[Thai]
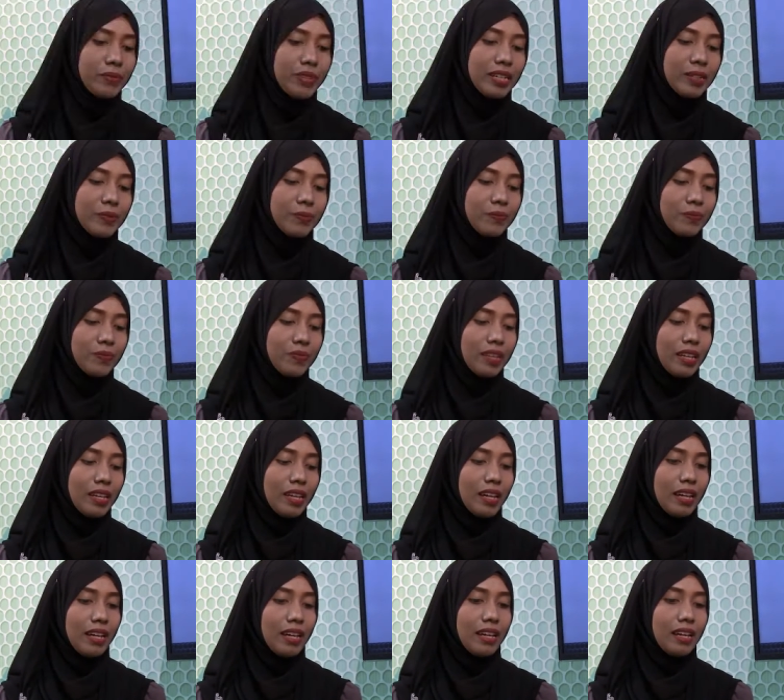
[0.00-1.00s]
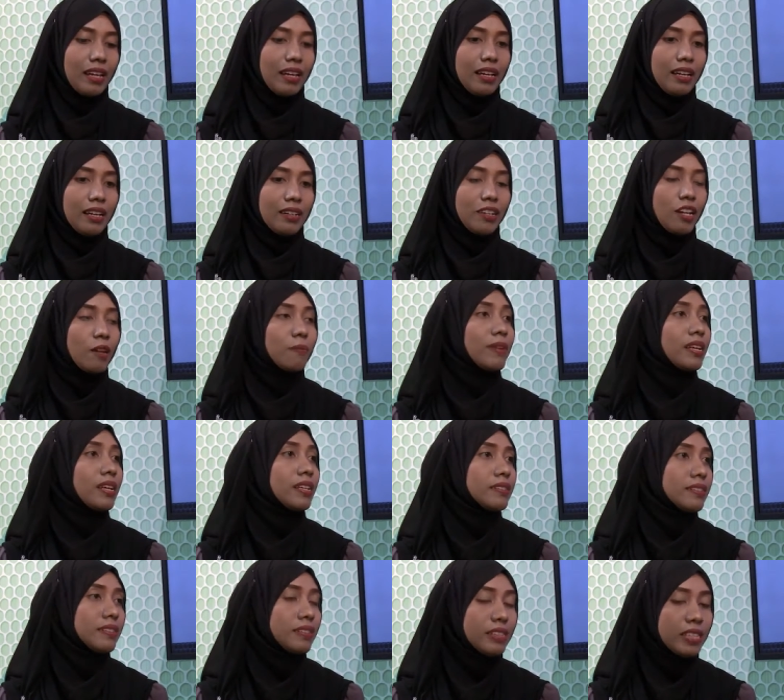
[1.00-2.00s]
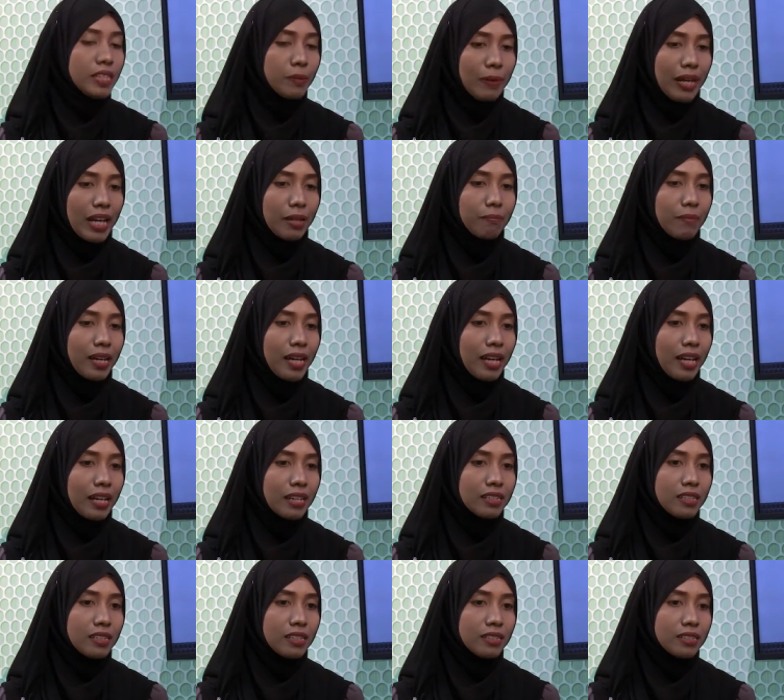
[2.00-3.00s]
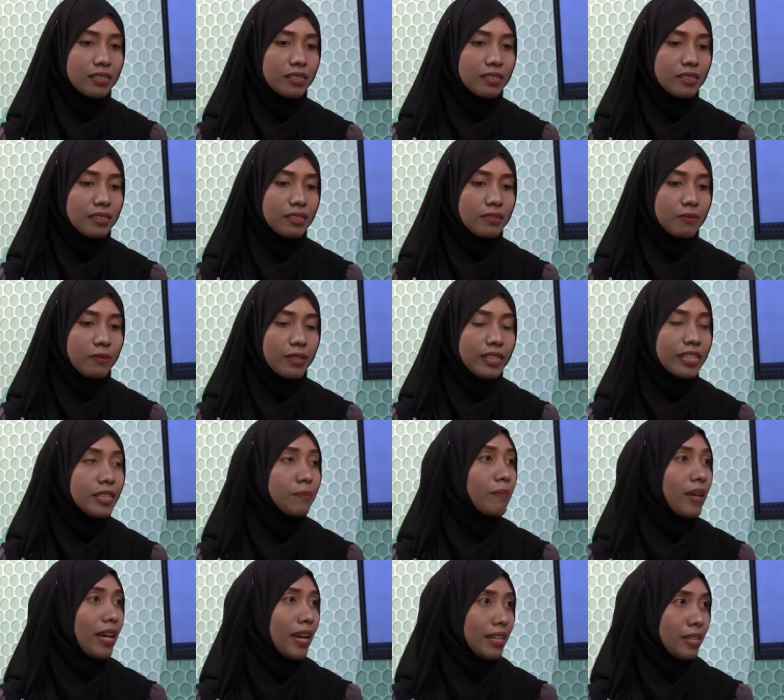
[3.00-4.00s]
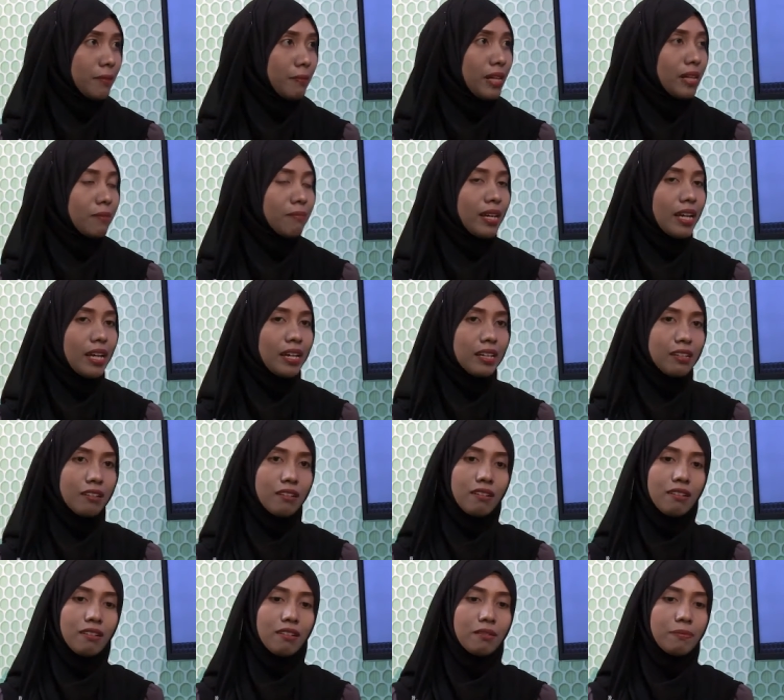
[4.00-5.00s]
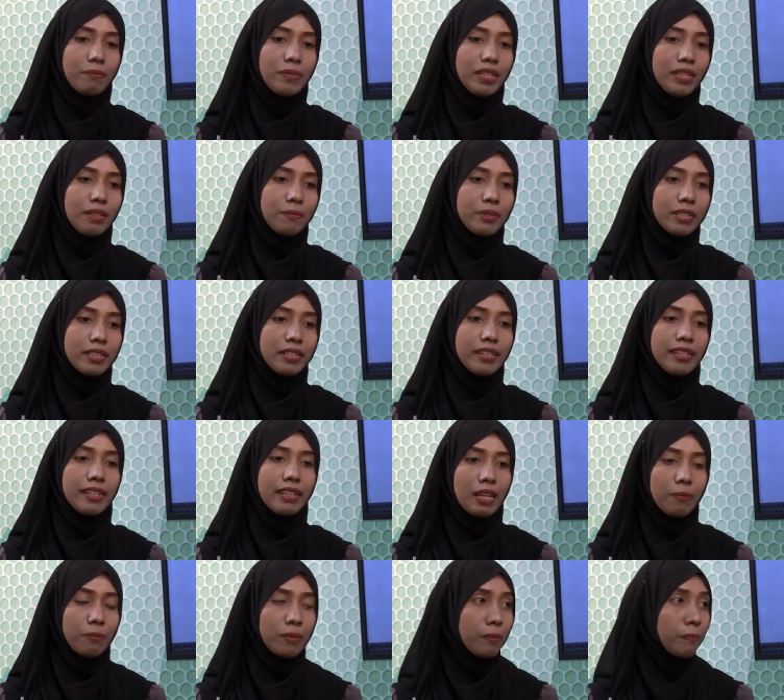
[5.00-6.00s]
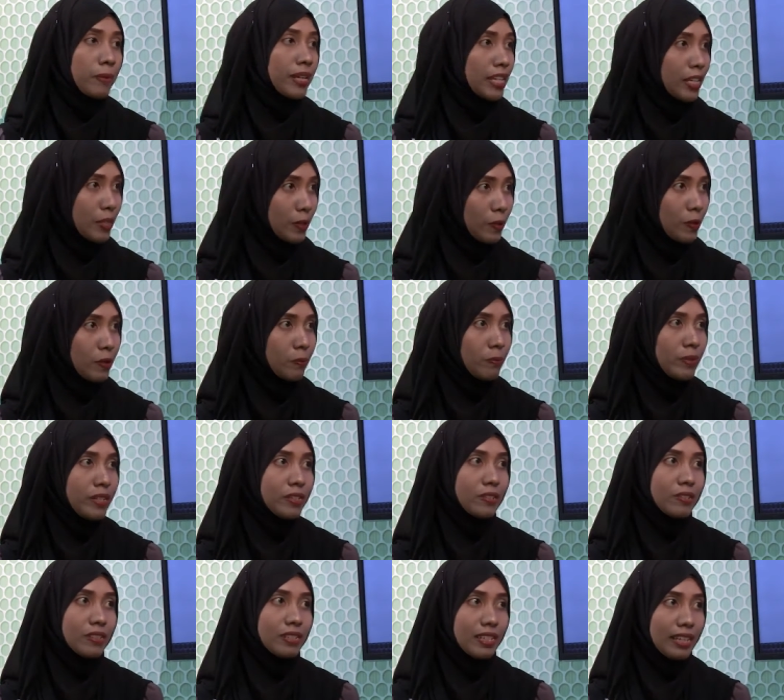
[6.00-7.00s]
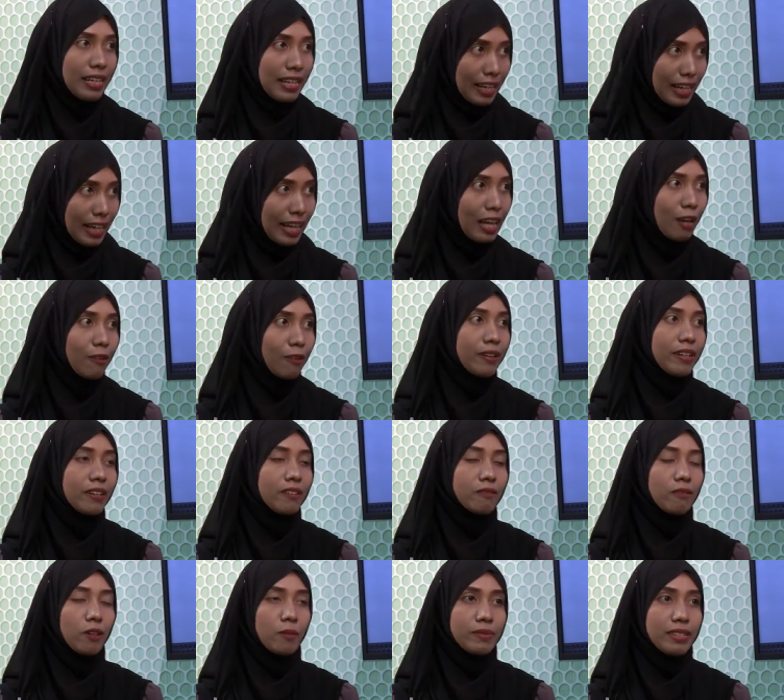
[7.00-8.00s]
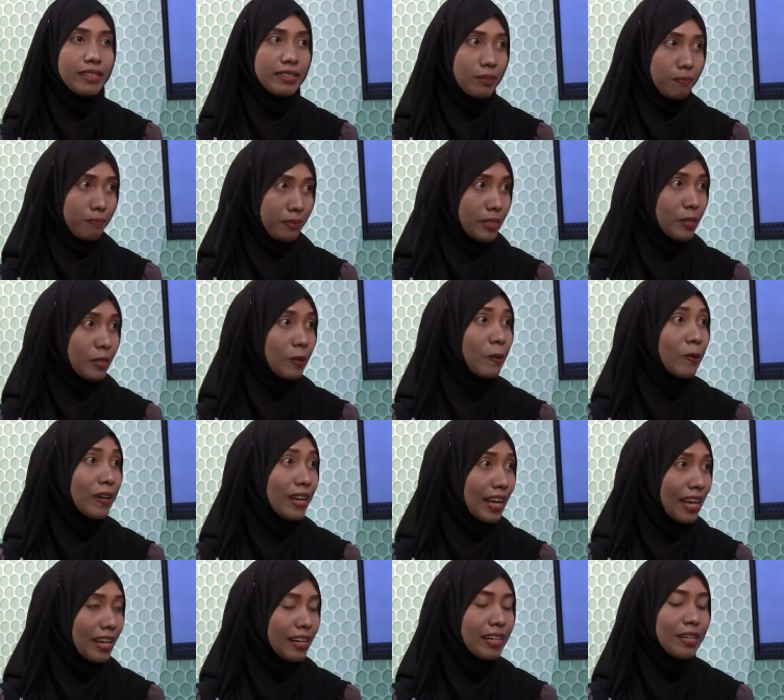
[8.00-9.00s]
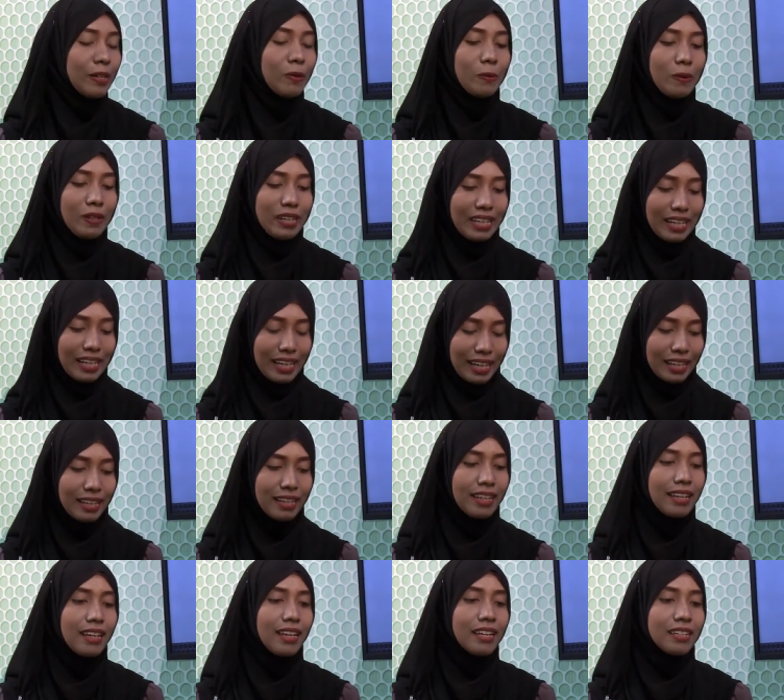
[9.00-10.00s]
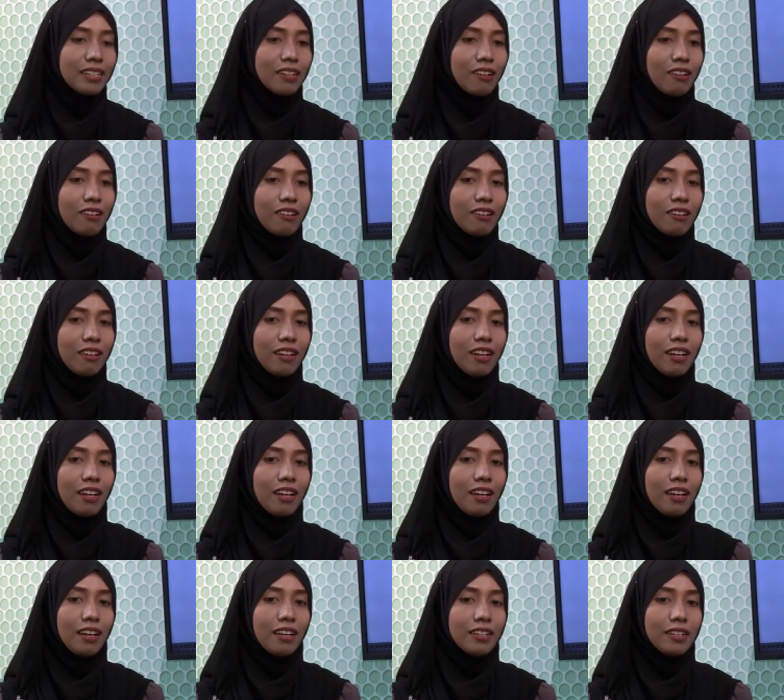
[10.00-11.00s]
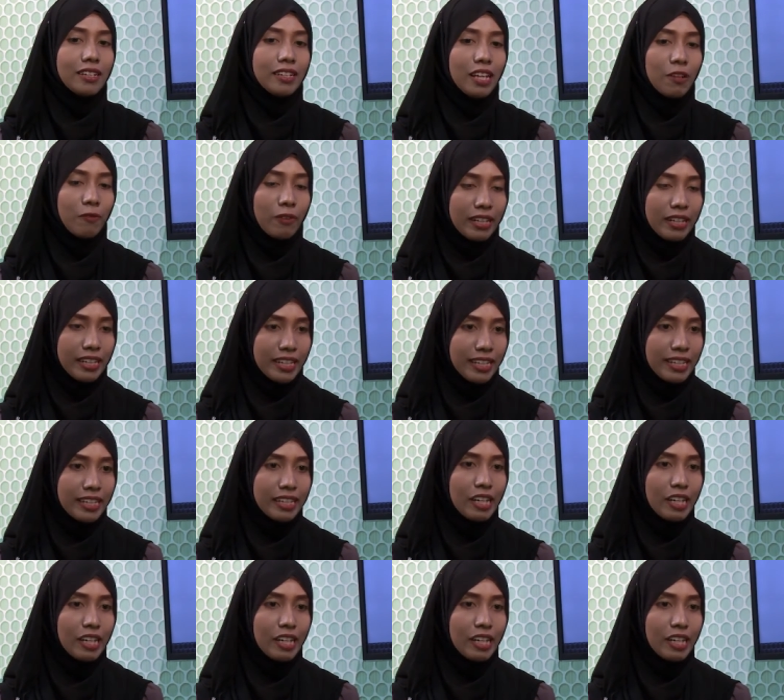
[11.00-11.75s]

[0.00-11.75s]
เหมือนอรอบละที่ผ่านมาก็วันที่ 8 ที่ผ่านมาก็มีพระราชกาปภัยโทษปี2 5 9ในครบรอบ70 ปีของราชในหลวงนะคะก็ณวันนี้